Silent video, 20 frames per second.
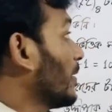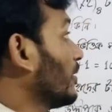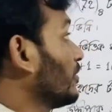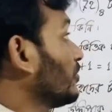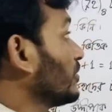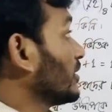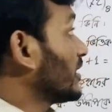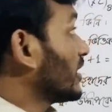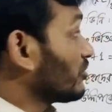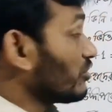
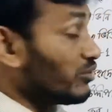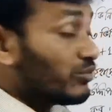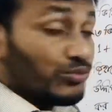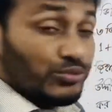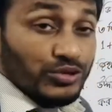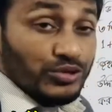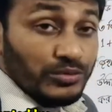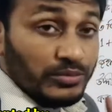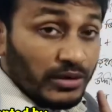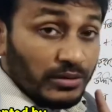এটা আসলে
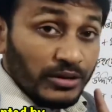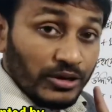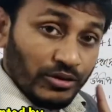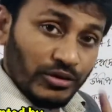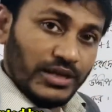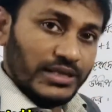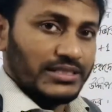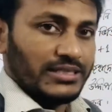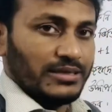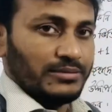দুইভাবে করা
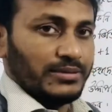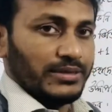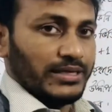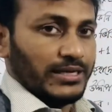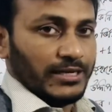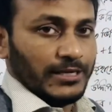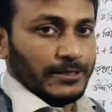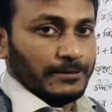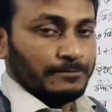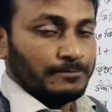যাবে এখানে
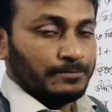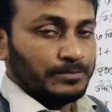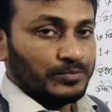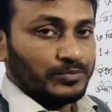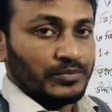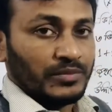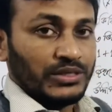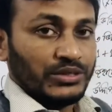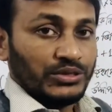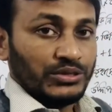
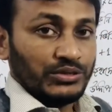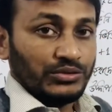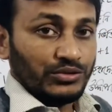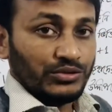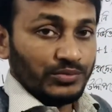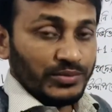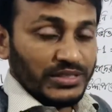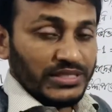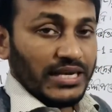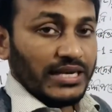তুমি
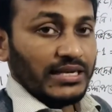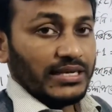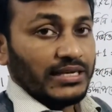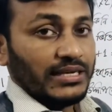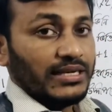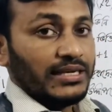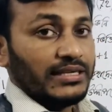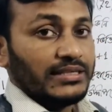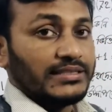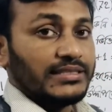চাইলে
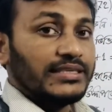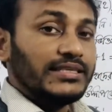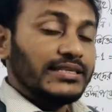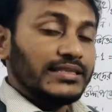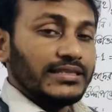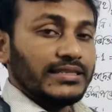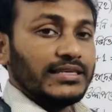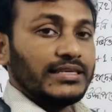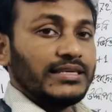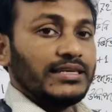যে দিক
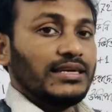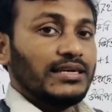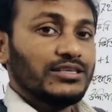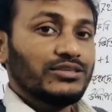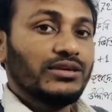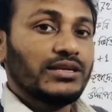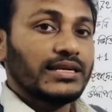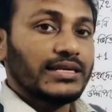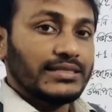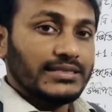থেকে আসা
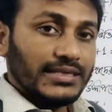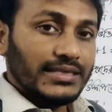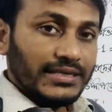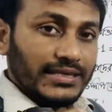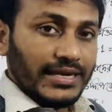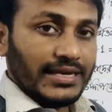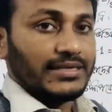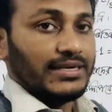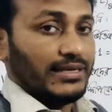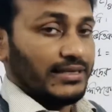রেজাল্ট
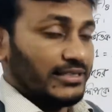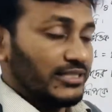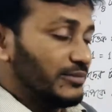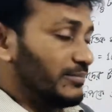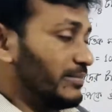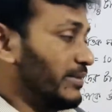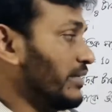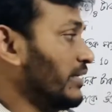একটাই আসবে